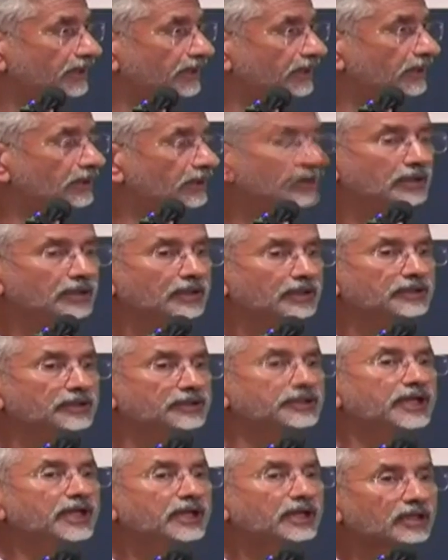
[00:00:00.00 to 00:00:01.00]
कहीं
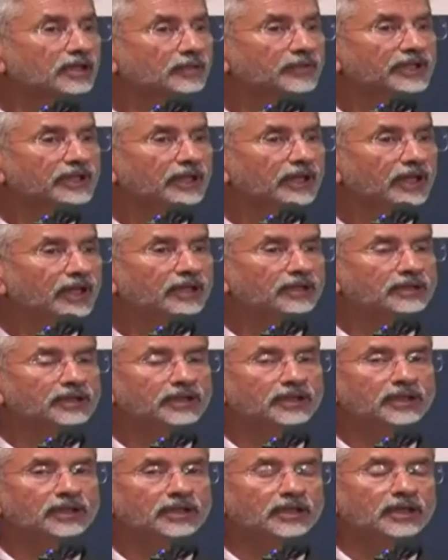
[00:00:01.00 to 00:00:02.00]
ये कमी है
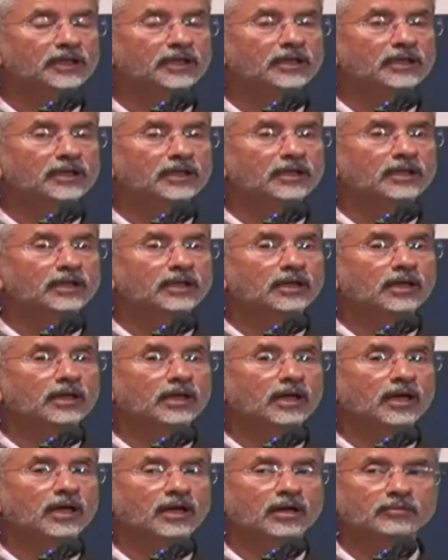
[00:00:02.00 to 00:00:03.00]
कि
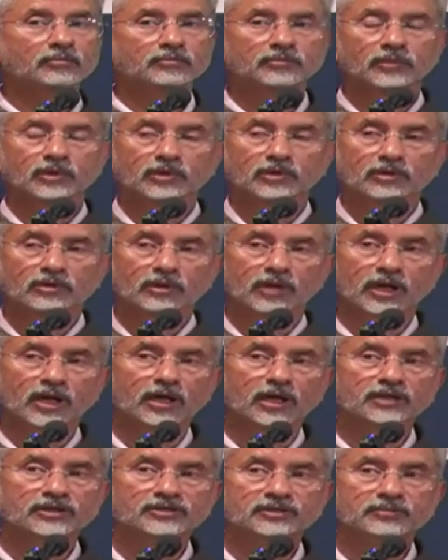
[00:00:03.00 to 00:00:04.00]
हम
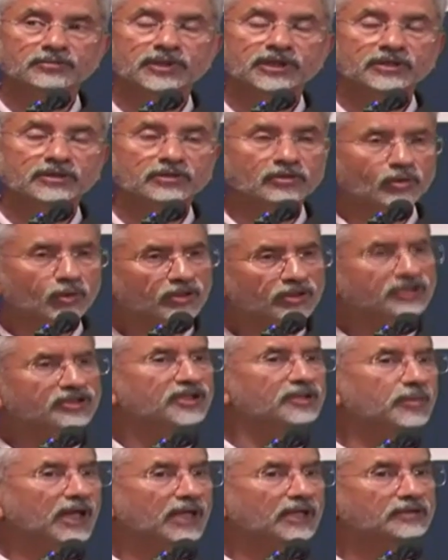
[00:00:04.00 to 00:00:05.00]
हर समय ग्रोथ
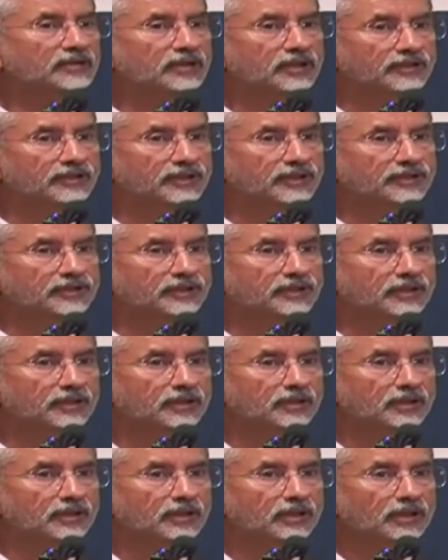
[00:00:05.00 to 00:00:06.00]
की बात करते थे
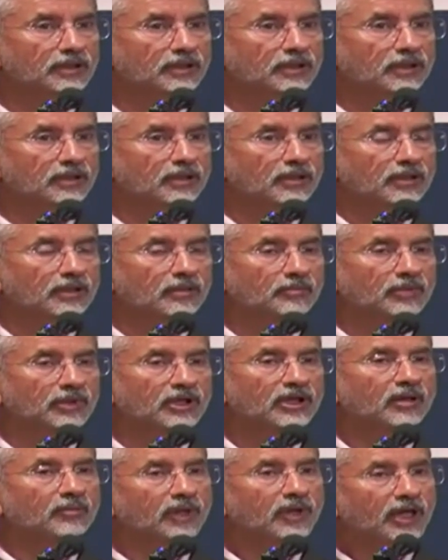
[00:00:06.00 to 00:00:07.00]

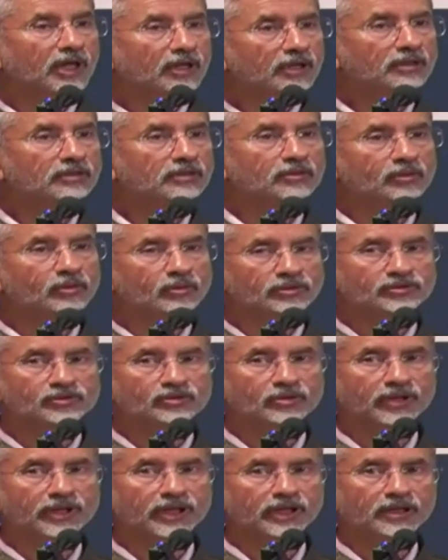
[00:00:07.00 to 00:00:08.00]
पर हमारा ग्रोथ
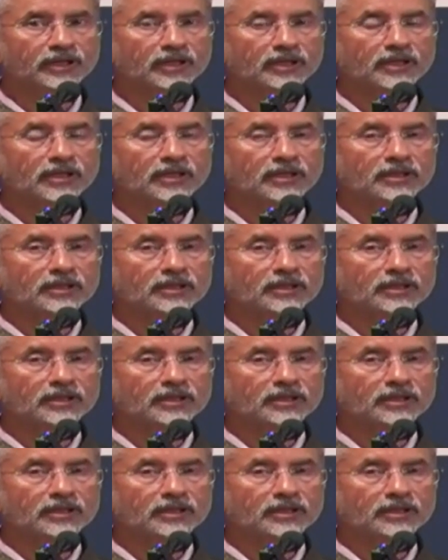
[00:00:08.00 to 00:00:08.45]
जो है